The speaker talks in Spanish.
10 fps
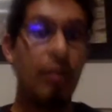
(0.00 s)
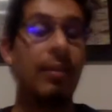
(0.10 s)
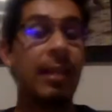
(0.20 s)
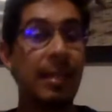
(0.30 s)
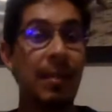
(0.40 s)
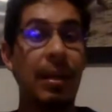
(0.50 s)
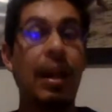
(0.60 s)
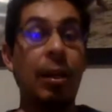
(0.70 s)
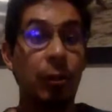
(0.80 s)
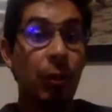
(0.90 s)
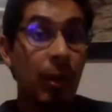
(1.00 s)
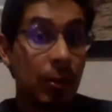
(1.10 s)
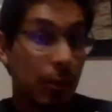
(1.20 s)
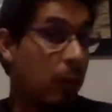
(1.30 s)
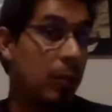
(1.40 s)
De esta manera, yo
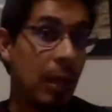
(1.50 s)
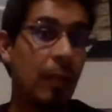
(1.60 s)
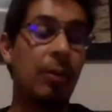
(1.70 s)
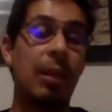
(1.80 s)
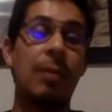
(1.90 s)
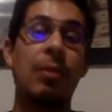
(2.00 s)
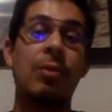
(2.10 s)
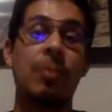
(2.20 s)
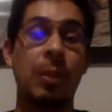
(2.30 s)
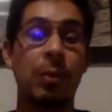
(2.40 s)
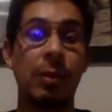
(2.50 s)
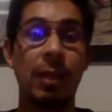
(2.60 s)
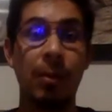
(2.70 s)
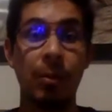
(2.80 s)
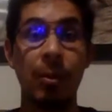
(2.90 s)
estoy usando términos
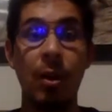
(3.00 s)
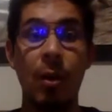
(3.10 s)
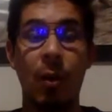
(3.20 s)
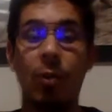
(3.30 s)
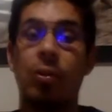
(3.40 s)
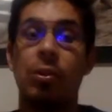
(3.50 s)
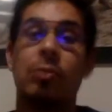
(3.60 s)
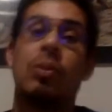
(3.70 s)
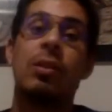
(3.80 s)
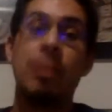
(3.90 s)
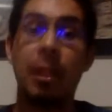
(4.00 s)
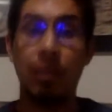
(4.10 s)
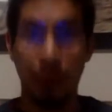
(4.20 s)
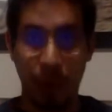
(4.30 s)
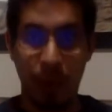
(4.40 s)
persuasivos. Cuando te estoy
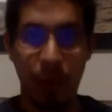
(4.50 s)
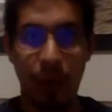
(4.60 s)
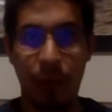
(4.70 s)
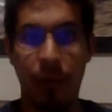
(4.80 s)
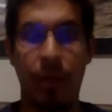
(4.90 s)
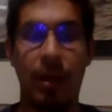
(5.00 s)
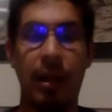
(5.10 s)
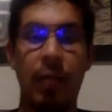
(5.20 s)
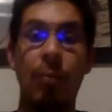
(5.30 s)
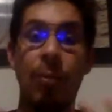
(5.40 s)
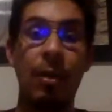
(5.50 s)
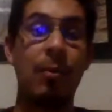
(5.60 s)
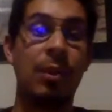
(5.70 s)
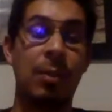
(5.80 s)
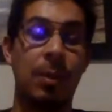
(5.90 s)
diciendo de alguna forma que no
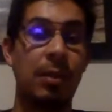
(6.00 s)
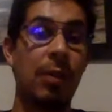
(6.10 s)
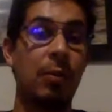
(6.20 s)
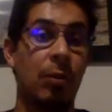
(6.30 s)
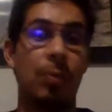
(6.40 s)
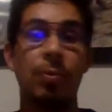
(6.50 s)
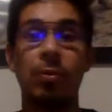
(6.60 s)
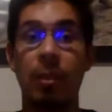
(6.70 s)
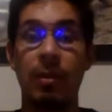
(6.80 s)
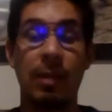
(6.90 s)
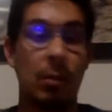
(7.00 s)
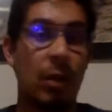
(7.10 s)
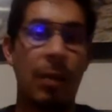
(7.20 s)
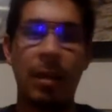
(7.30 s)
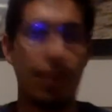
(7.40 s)
podemos expresar nuestro punto de vista
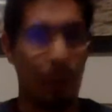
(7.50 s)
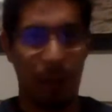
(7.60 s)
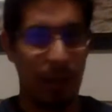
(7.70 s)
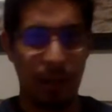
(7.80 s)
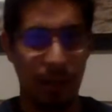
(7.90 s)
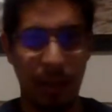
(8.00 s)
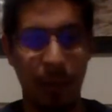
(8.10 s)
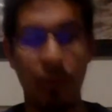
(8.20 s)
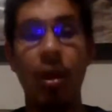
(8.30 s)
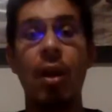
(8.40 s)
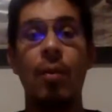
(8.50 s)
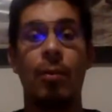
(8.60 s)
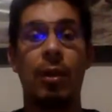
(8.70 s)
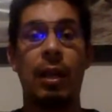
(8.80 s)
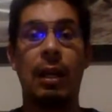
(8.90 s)
solamente porque existimos,
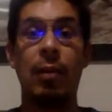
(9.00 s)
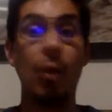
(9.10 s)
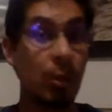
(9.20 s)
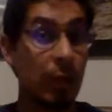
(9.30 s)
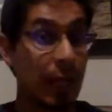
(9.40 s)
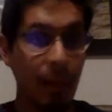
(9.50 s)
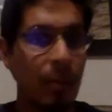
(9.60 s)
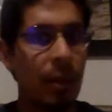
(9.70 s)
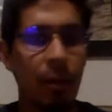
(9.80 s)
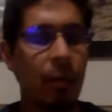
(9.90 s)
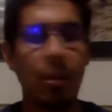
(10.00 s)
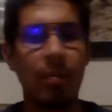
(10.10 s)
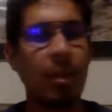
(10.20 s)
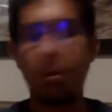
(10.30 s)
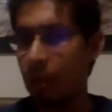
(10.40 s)
porque no tenemos el
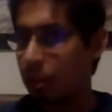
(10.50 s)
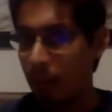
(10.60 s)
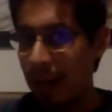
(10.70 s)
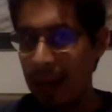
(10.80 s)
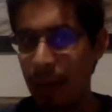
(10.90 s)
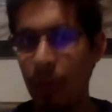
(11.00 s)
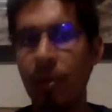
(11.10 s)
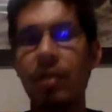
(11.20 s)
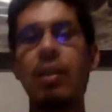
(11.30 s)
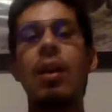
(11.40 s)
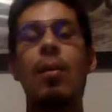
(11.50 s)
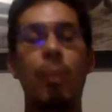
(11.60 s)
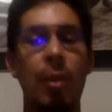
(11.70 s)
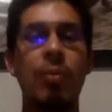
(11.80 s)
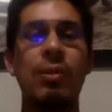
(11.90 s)
conocimiento de todas las cosas,
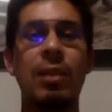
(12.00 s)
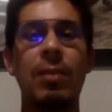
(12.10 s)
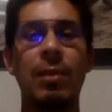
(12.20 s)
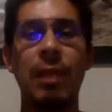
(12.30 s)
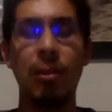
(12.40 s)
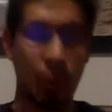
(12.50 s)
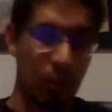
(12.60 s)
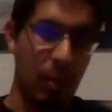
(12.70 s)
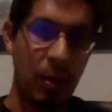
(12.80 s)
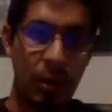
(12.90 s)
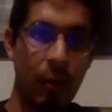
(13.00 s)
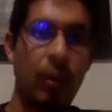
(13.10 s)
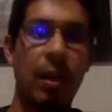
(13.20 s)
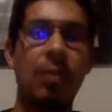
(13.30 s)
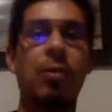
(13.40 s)
podemos expresarnos con mayor
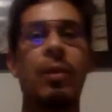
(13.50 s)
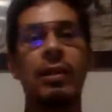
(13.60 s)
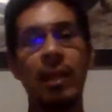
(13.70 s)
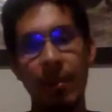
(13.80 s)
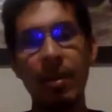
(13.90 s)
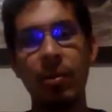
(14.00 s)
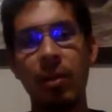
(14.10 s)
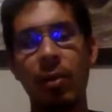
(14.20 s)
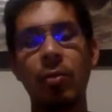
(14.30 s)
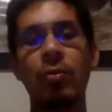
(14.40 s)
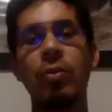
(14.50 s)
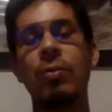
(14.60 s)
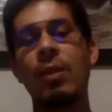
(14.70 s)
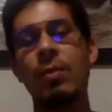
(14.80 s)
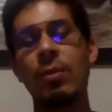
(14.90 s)
seguridad sobre temas donde nosotros
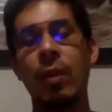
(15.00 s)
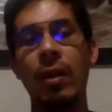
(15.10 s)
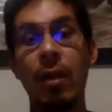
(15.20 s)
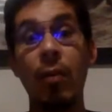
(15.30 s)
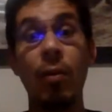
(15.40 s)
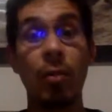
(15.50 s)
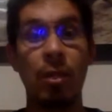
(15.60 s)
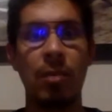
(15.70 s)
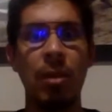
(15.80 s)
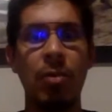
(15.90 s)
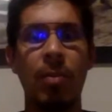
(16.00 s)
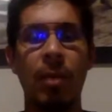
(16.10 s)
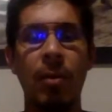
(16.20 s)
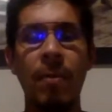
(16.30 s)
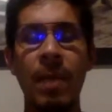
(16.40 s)
podemos guardar un conocimiento
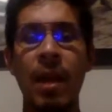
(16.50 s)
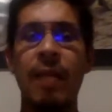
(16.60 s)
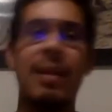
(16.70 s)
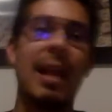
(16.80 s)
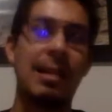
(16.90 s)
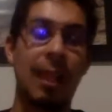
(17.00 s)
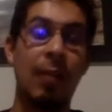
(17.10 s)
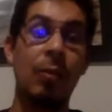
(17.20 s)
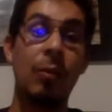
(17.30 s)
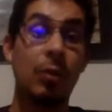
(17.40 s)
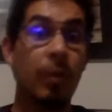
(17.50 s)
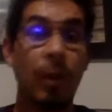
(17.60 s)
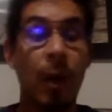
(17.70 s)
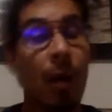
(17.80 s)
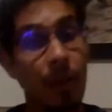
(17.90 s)
previo, de las que no, nuestro
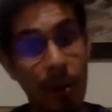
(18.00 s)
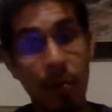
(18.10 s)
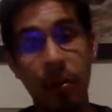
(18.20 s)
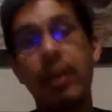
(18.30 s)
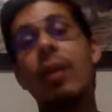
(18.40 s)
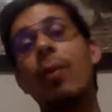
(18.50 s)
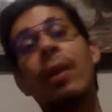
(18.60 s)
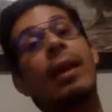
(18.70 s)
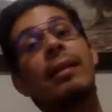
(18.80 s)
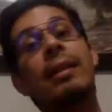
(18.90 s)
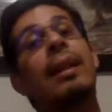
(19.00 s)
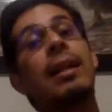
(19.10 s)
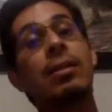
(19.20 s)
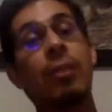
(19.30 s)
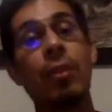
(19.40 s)
mejor argumento sería guardar
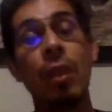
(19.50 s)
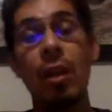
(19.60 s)
silencio.